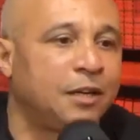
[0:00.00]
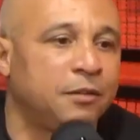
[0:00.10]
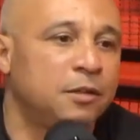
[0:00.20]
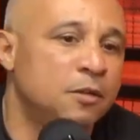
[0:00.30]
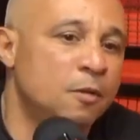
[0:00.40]

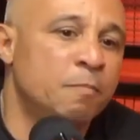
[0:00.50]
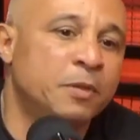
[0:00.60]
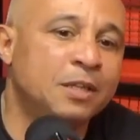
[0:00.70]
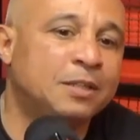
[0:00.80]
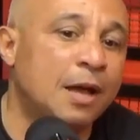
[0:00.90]
Ela...
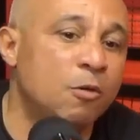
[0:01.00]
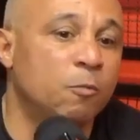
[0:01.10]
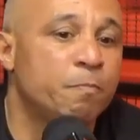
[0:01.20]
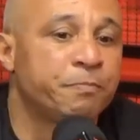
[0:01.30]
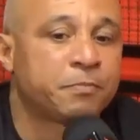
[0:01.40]

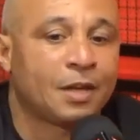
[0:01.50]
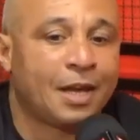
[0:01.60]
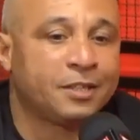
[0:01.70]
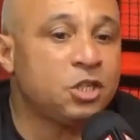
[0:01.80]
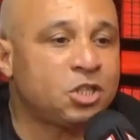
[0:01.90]
Então,
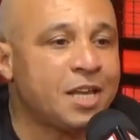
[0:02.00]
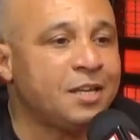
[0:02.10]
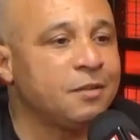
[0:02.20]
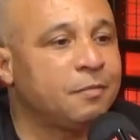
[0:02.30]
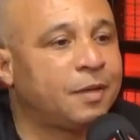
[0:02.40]
a gente
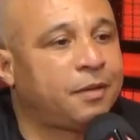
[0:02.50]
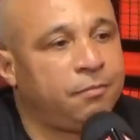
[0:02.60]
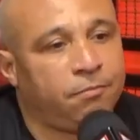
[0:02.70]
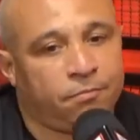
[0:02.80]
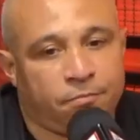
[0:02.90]
tem que.
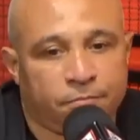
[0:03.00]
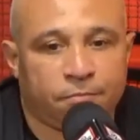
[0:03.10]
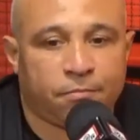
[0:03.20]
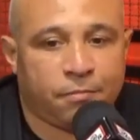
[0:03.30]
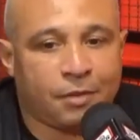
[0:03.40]

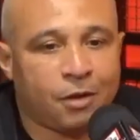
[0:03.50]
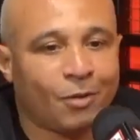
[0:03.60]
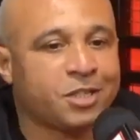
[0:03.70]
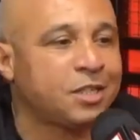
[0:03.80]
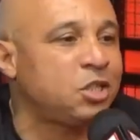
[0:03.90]

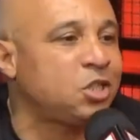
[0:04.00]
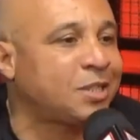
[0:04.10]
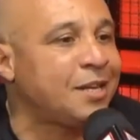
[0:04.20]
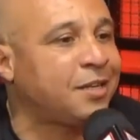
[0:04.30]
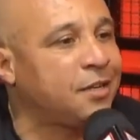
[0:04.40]
Eu acho que a
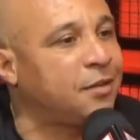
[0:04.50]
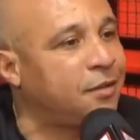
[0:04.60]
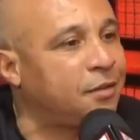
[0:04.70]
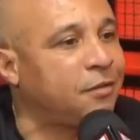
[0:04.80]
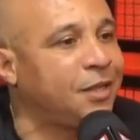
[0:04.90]
gente tem que
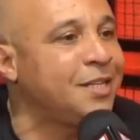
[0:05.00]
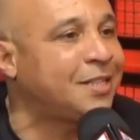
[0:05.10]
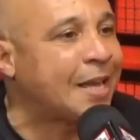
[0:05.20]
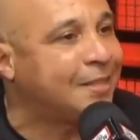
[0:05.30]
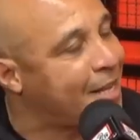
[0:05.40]

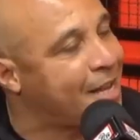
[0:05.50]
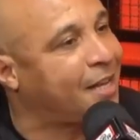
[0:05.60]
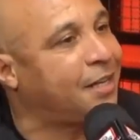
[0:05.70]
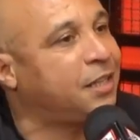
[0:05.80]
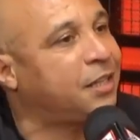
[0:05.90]

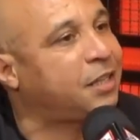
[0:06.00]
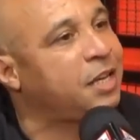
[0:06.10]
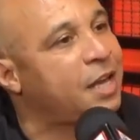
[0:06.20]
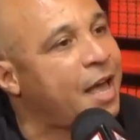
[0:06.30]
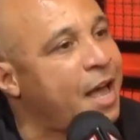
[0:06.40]
entender
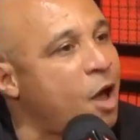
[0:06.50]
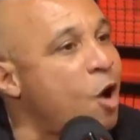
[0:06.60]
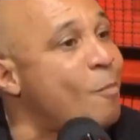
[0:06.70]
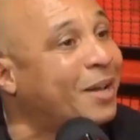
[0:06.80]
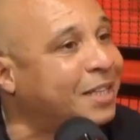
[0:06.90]
que é,
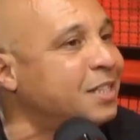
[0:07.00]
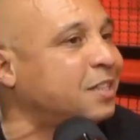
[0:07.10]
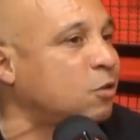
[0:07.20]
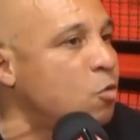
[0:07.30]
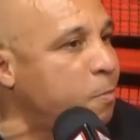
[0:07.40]
é uma
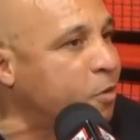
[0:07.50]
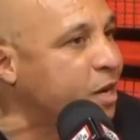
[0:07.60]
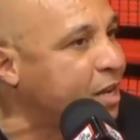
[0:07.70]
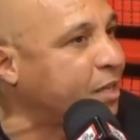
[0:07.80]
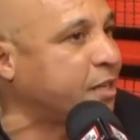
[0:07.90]
tradição
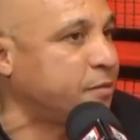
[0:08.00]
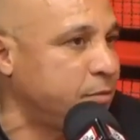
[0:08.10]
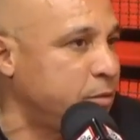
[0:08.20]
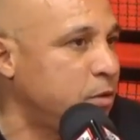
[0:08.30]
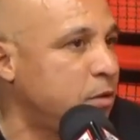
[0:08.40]
rubro-negra.
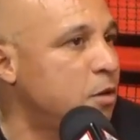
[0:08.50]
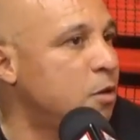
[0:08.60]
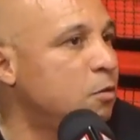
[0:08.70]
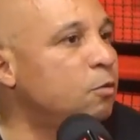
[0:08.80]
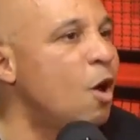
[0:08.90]

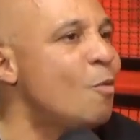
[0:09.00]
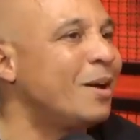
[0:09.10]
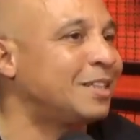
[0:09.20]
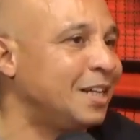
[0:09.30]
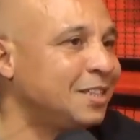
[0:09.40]
Não é
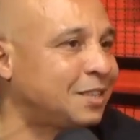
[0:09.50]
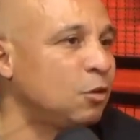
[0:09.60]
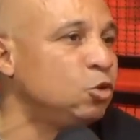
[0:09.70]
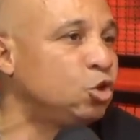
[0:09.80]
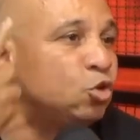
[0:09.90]
uma
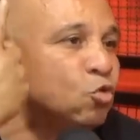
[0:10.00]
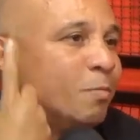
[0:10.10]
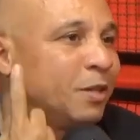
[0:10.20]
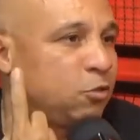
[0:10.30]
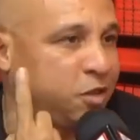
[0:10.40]
tradição de
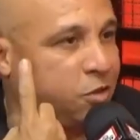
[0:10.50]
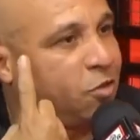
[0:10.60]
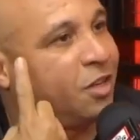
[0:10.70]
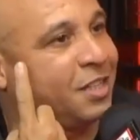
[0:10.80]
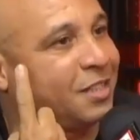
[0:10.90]
uma
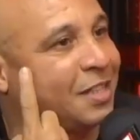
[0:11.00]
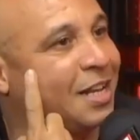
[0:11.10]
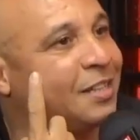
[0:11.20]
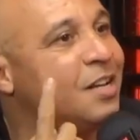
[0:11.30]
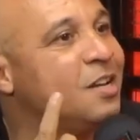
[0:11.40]
torcida
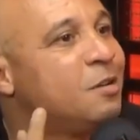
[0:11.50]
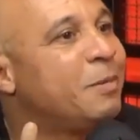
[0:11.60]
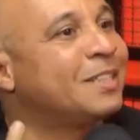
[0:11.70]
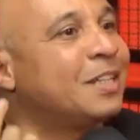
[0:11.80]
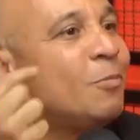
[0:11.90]
organizada, Sim.
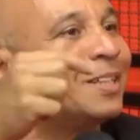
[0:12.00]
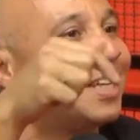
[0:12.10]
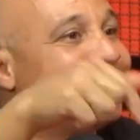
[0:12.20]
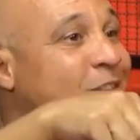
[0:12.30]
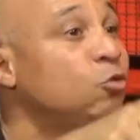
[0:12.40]
mas é uma
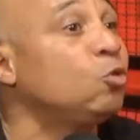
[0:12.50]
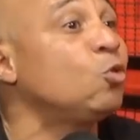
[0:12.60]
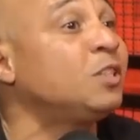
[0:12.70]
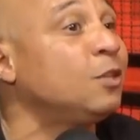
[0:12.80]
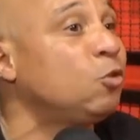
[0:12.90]
tradição do
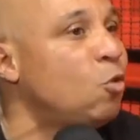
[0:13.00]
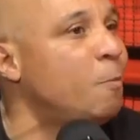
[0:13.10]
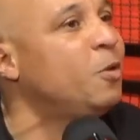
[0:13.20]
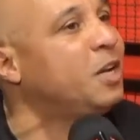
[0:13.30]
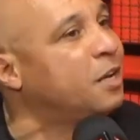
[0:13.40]
torcedor
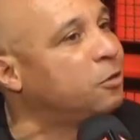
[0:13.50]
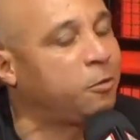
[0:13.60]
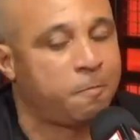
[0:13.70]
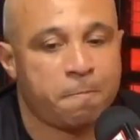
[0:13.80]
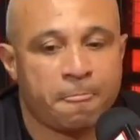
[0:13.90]
rubro-negro.